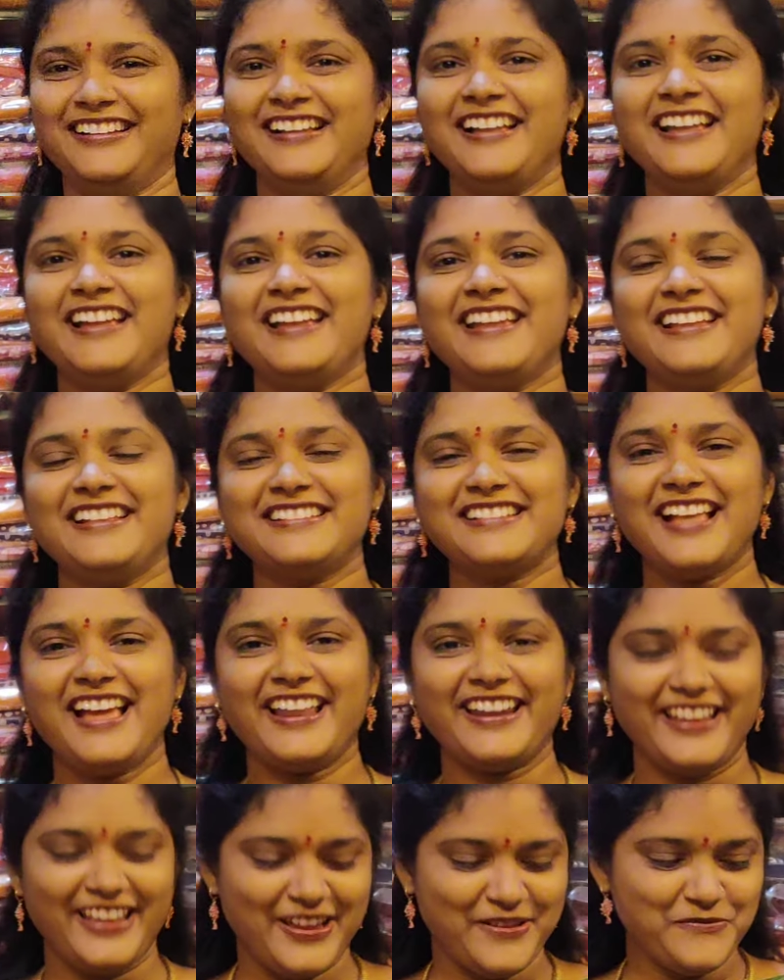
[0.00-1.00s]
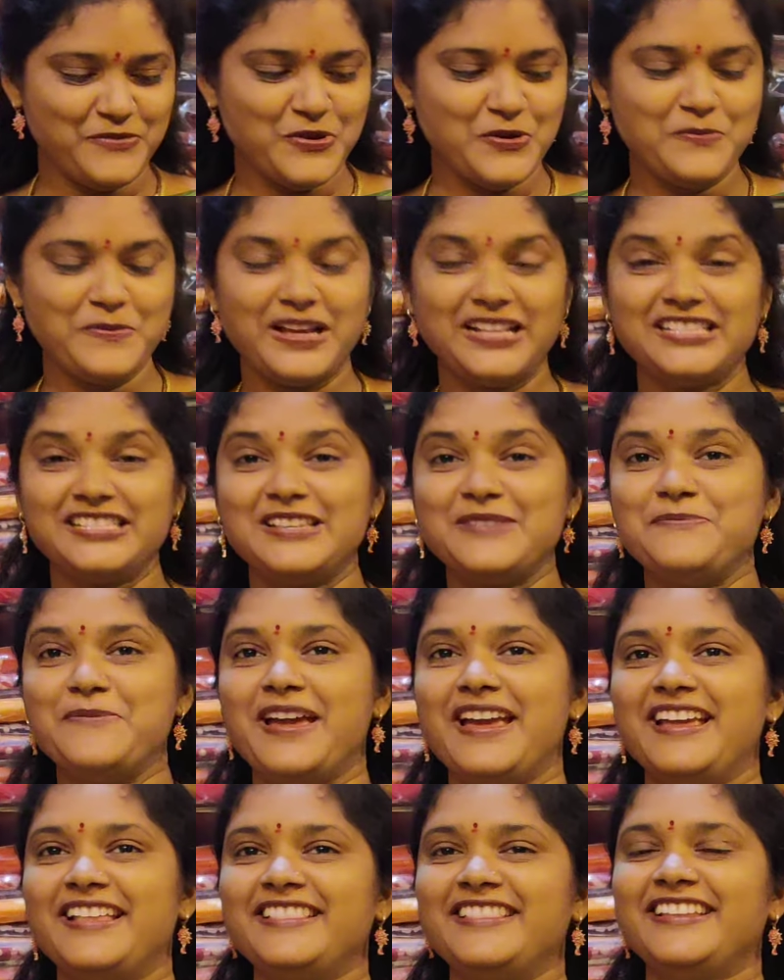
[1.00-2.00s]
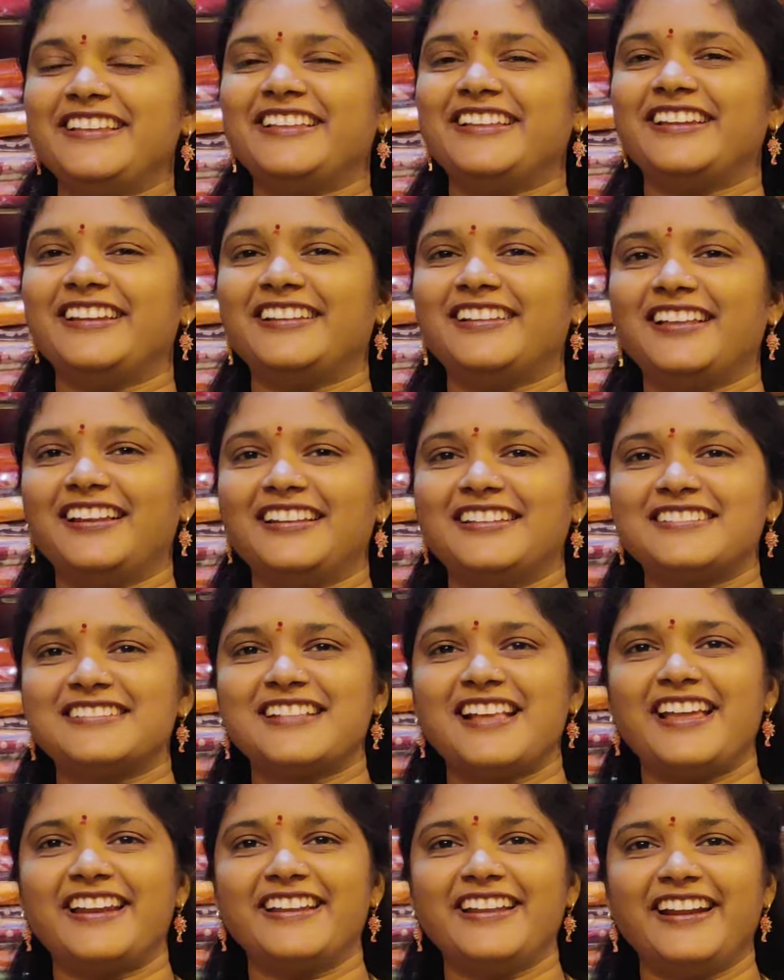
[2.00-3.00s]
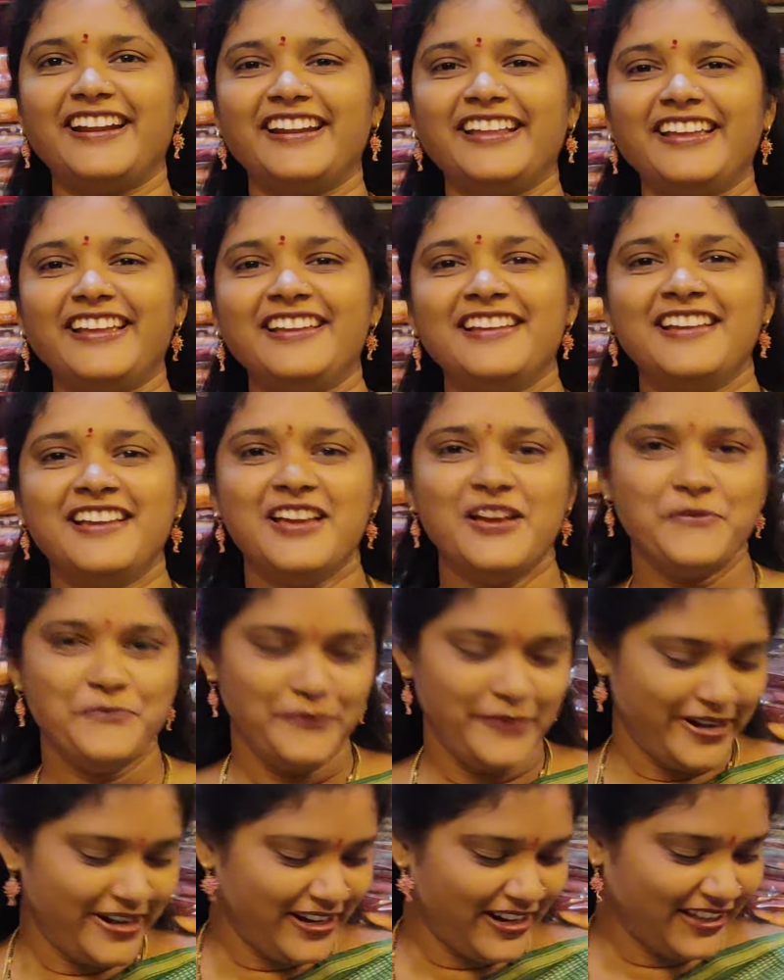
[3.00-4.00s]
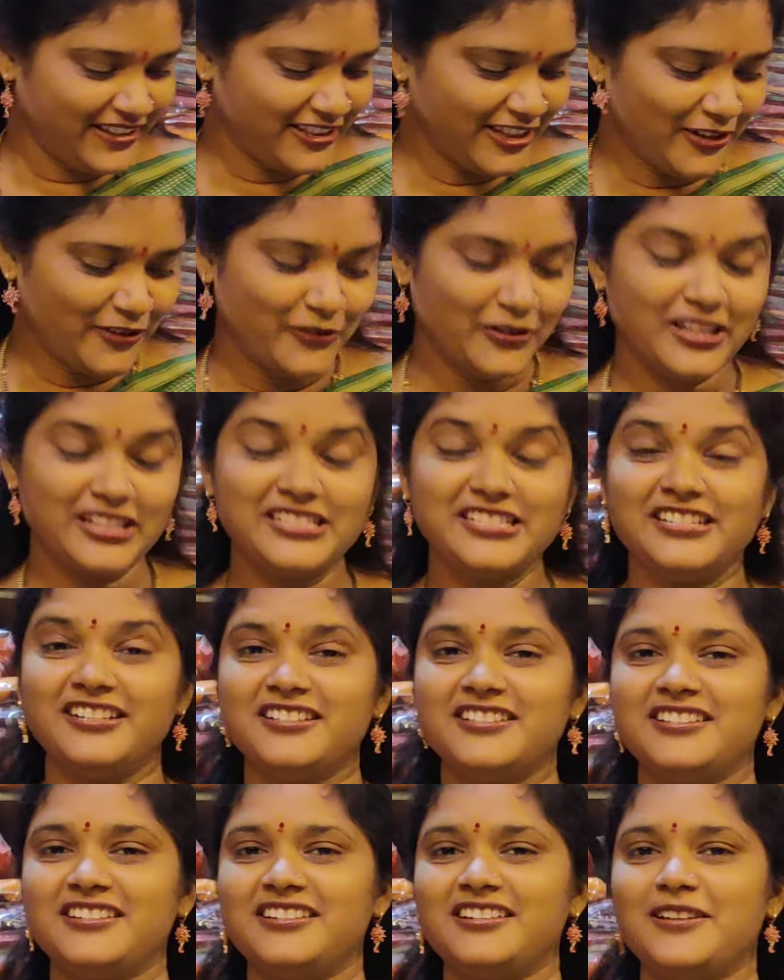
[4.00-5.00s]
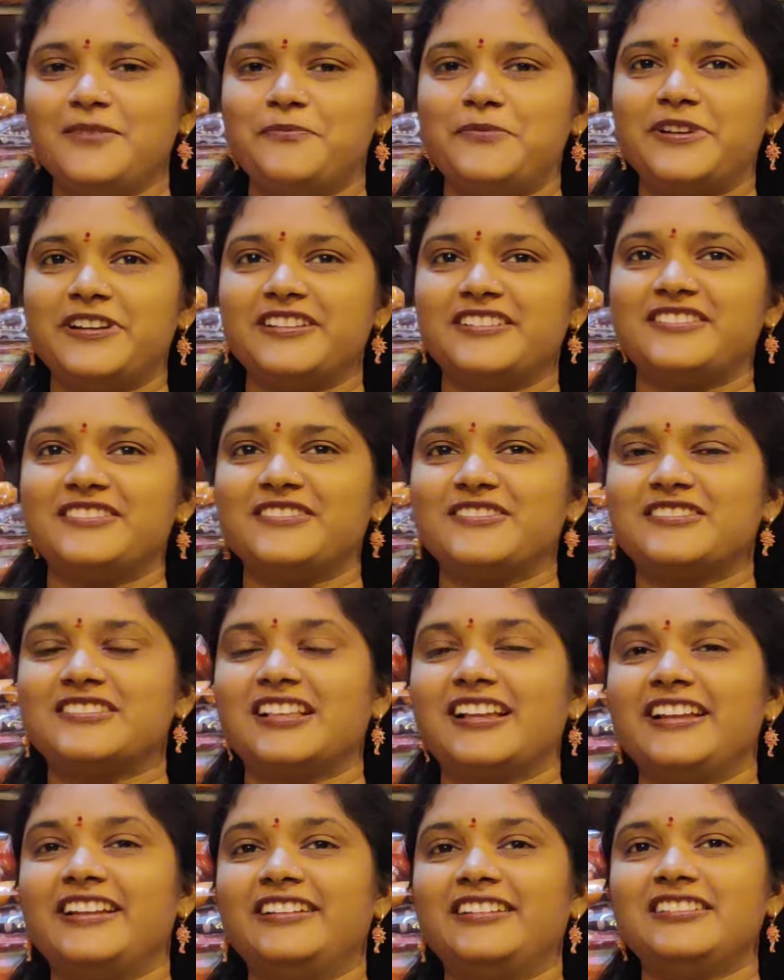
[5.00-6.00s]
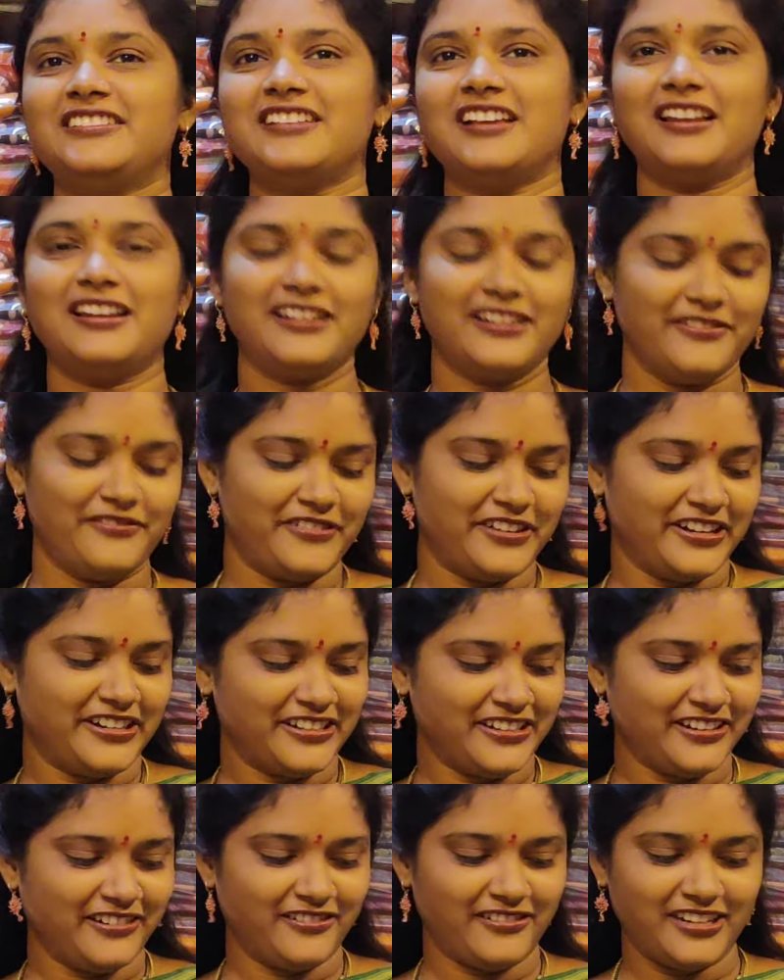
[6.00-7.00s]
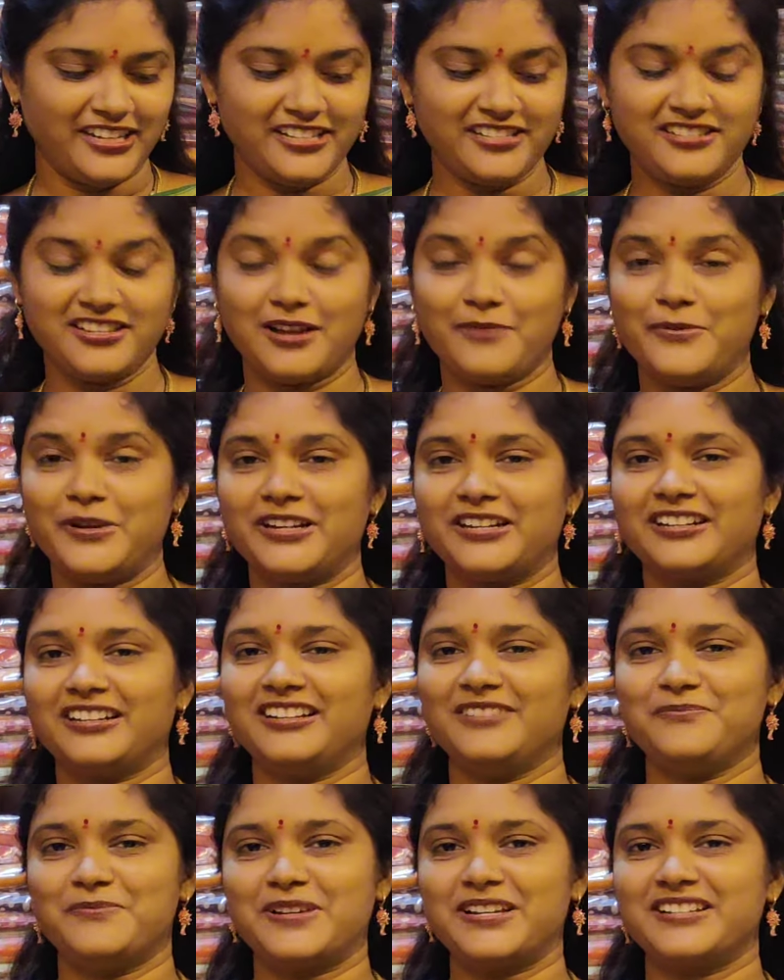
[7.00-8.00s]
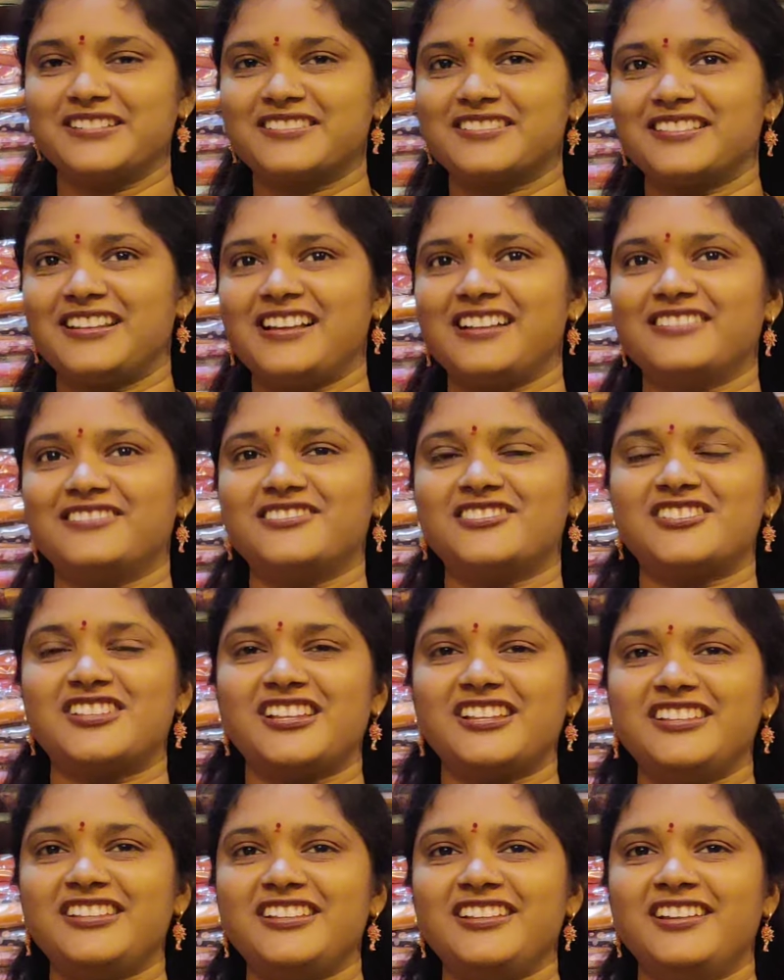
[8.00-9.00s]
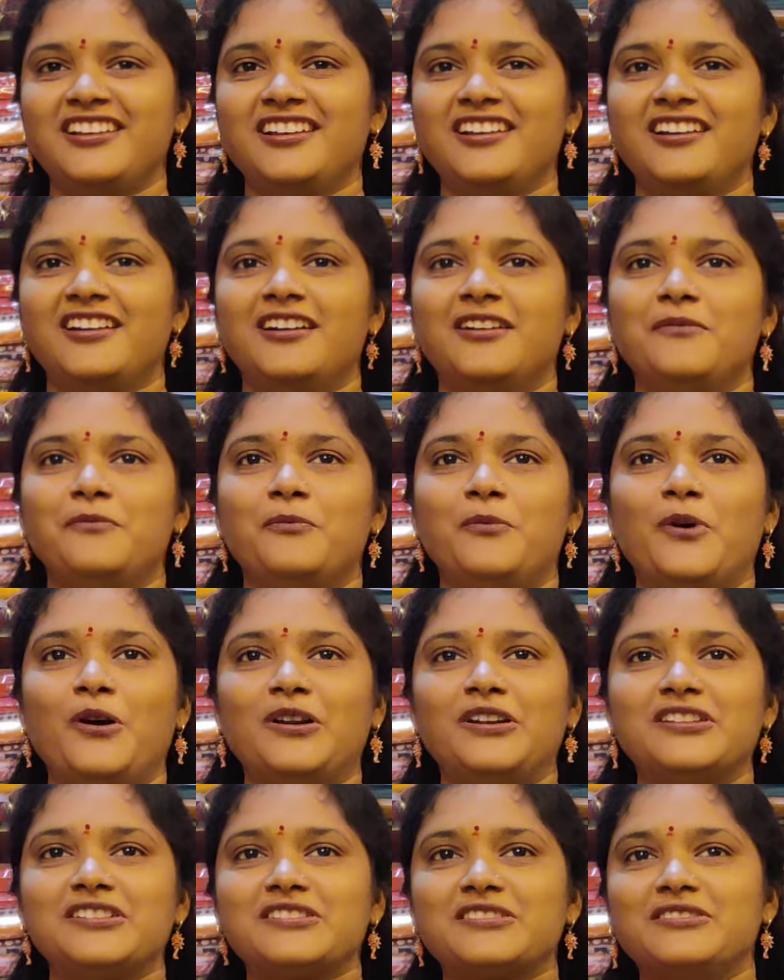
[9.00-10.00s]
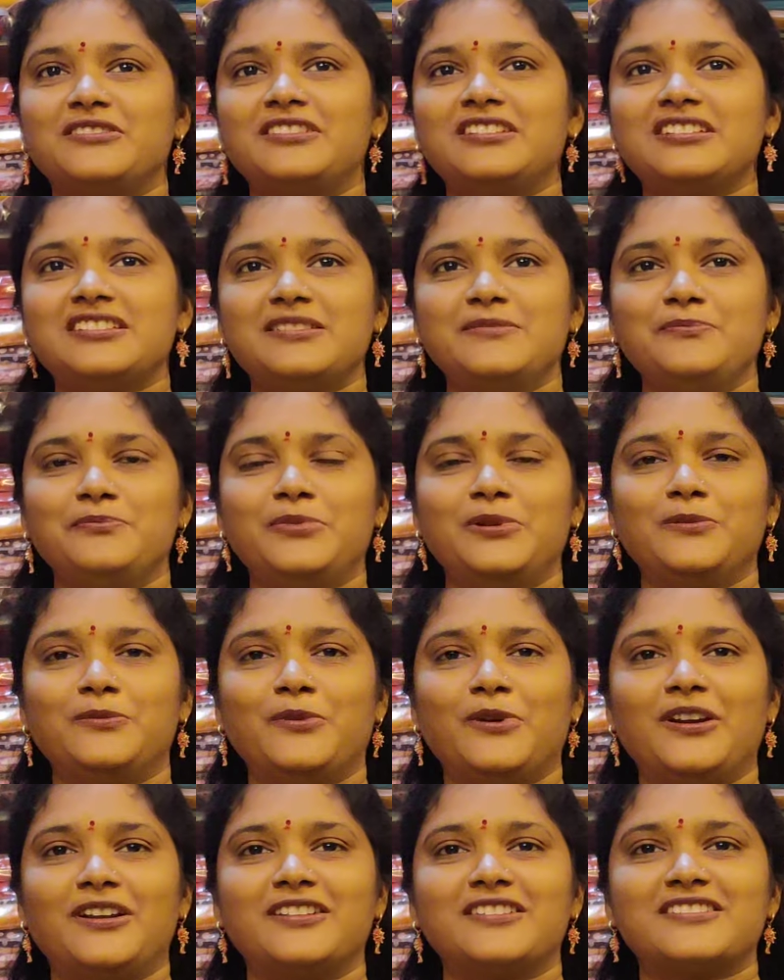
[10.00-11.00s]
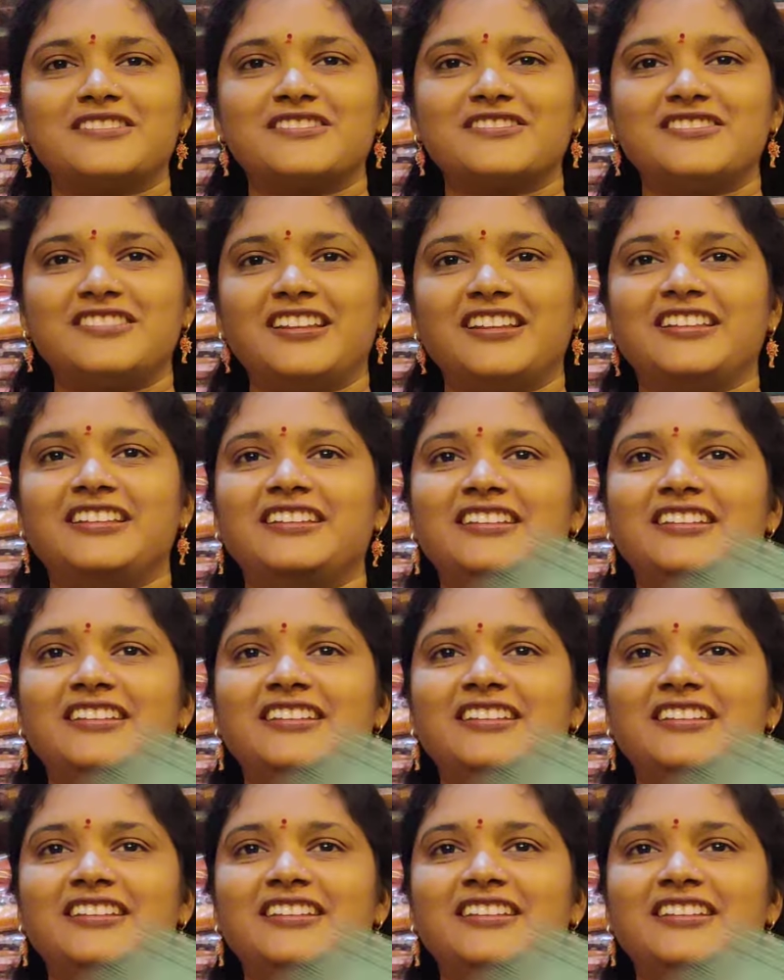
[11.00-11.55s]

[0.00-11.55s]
ఈ శారీ ఏమో మంచి మెహందీ గ్రీన్ కలర్ శారీ అండి మిడిల్ అంతా కూడా చిన్న చిన్న ప్రింట్స్ వస్తాయి అంటే చాలా డిఫరెంట్గా ఉన్నాయి జామెట్రికల్ ప్రింట్స్ లాగా వచ్చాయి బార్డర్స్ కూడా సింపుల్ బార్డర్స్ వచ్చాయి ఈ